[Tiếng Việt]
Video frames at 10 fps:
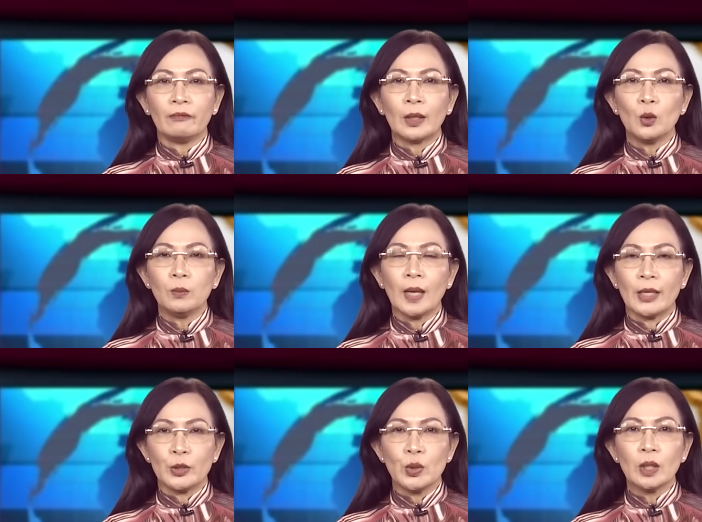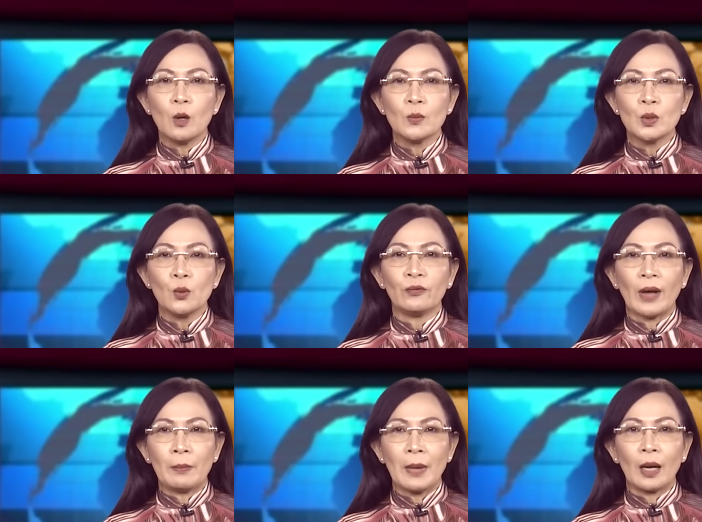và thúc đẩy chuyến công du
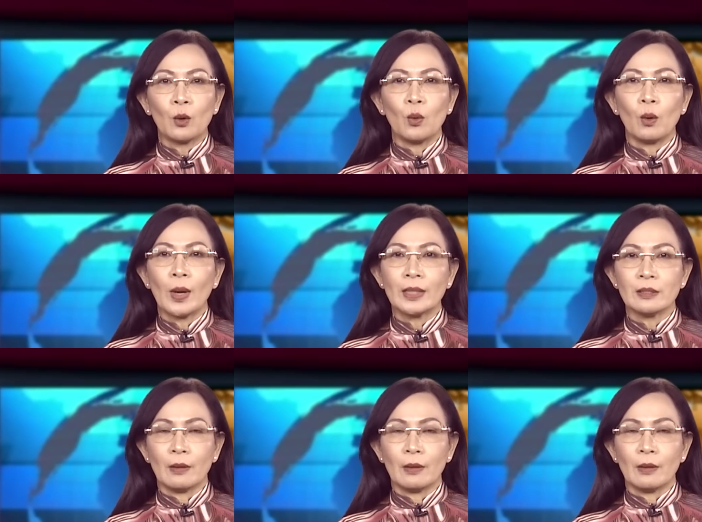phá băng của Ngoại